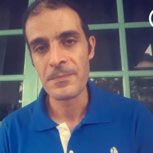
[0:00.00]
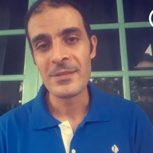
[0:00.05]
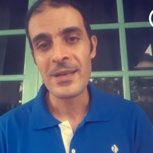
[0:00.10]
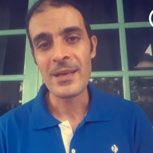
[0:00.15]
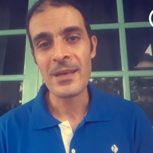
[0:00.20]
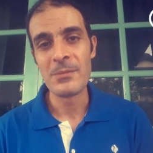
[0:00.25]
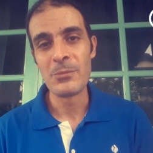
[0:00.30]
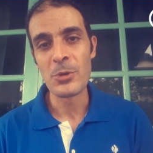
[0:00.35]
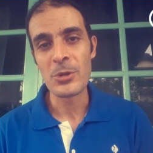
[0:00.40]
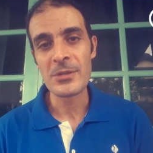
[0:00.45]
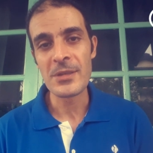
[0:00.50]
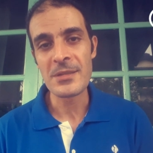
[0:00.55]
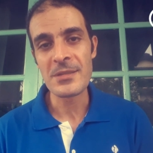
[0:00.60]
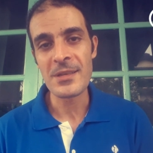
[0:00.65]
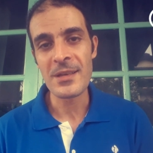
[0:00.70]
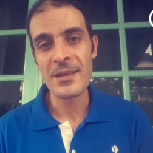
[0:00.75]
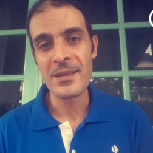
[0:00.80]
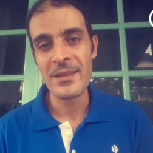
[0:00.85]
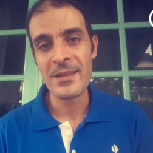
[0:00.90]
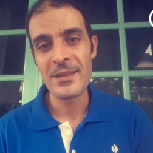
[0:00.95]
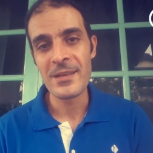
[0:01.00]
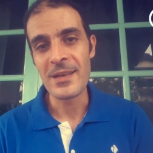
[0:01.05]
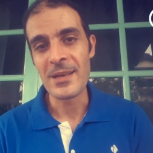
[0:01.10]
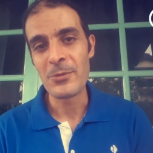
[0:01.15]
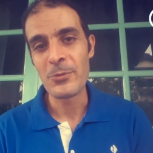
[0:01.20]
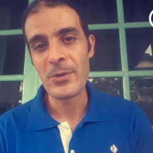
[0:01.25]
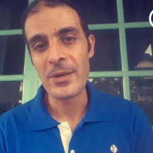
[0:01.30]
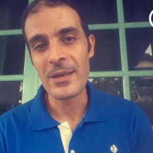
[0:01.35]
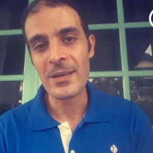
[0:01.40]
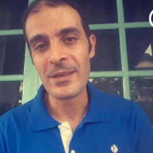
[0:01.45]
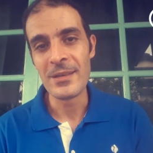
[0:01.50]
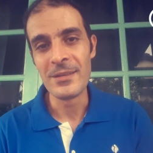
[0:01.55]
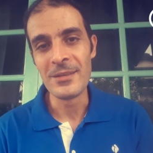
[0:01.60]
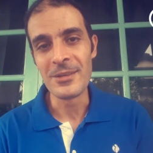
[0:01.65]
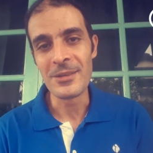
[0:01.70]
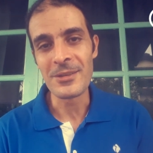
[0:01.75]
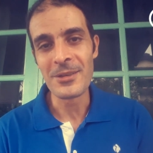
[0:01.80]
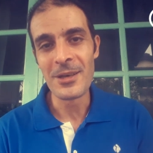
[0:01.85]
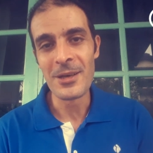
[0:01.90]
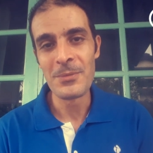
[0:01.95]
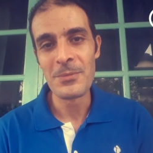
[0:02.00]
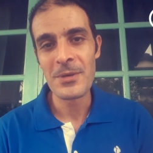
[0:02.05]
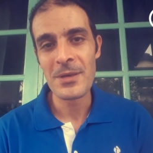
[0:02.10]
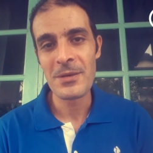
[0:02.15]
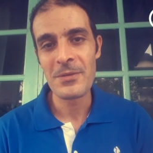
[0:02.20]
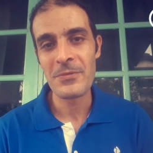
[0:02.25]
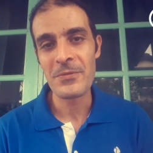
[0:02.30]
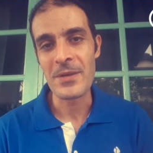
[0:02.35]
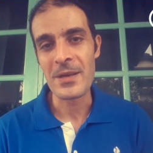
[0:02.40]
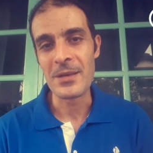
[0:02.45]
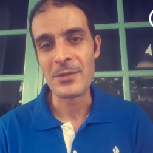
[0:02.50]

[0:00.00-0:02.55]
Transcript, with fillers: ده كان مختصر لانواع الاقامه في